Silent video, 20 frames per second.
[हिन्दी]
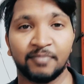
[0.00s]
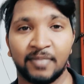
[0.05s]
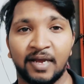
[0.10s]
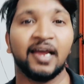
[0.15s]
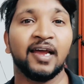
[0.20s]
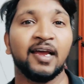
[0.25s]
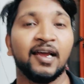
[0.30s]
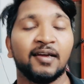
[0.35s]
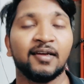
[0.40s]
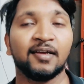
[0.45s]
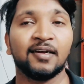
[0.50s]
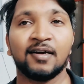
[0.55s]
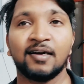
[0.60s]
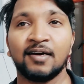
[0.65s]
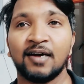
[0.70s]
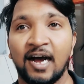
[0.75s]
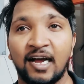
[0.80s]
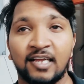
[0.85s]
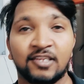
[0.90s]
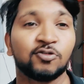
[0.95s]
मैं
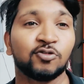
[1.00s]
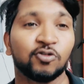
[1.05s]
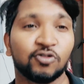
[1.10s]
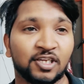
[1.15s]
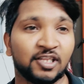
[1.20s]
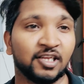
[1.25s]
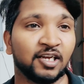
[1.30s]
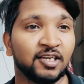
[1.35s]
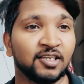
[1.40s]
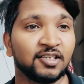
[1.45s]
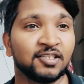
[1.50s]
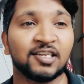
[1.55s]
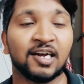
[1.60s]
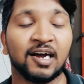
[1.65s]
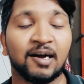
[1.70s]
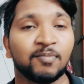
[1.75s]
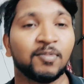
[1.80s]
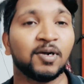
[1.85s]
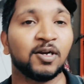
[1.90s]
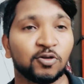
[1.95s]
आज सोचा था कि
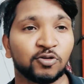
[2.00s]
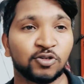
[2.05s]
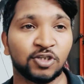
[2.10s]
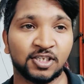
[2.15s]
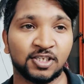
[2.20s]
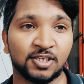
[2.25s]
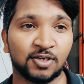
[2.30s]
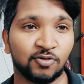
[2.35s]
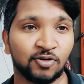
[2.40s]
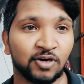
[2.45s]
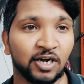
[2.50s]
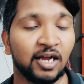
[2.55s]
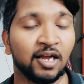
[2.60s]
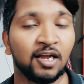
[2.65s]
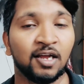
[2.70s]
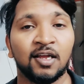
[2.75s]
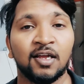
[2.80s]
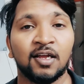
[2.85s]
शाम का जो सेशन होगा